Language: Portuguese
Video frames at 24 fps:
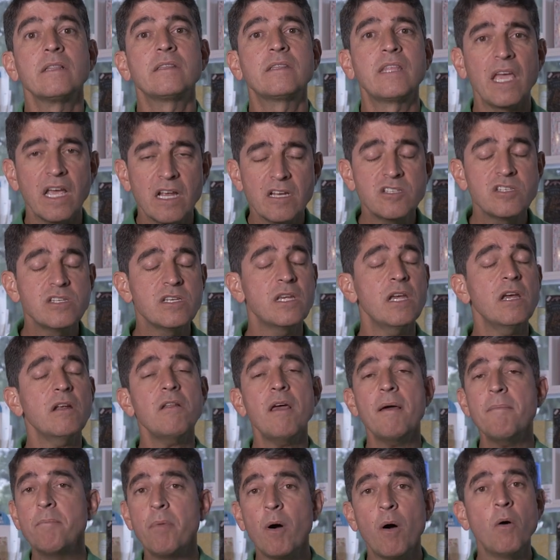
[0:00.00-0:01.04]
Ter dinheiro
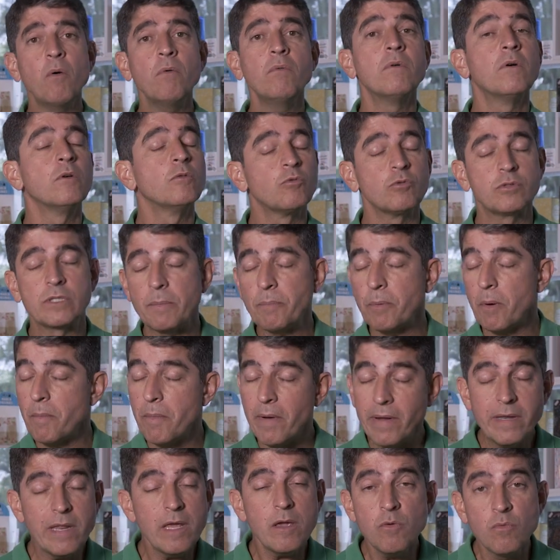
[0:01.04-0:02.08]
é bom, não tem
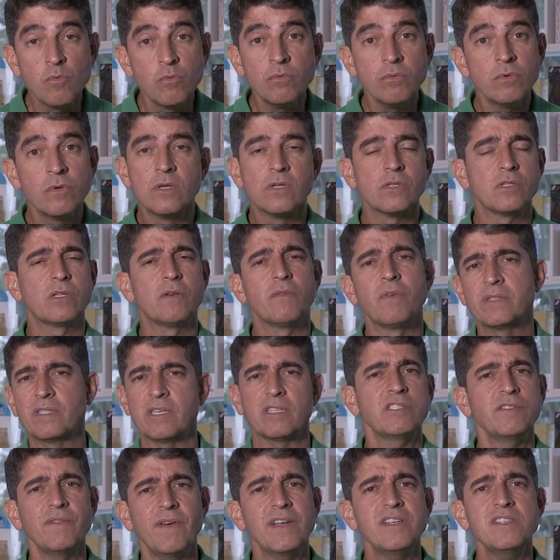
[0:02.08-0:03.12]
problema nenhum se
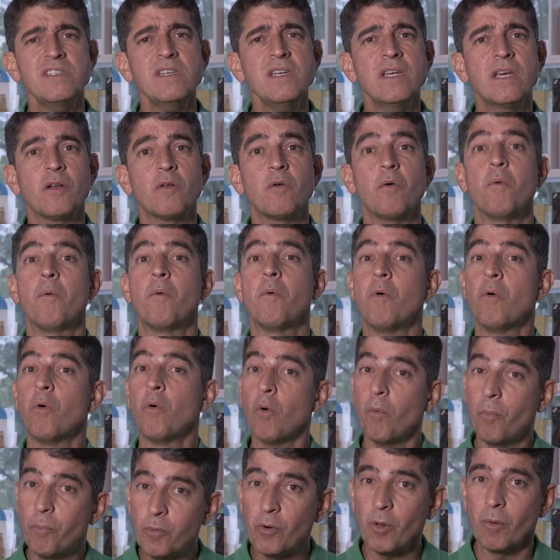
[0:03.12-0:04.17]
você tiver dinheiro.
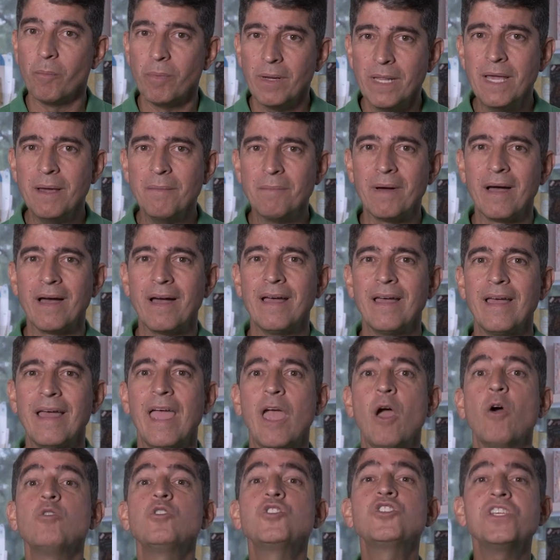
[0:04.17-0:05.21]
O problema
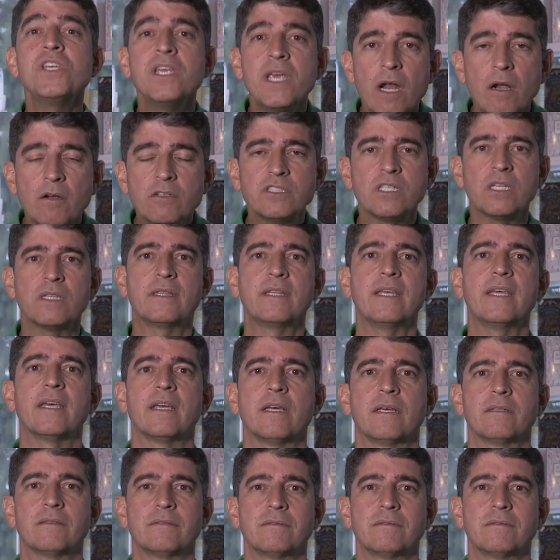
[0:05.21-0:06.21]
é o dinheiro te ter.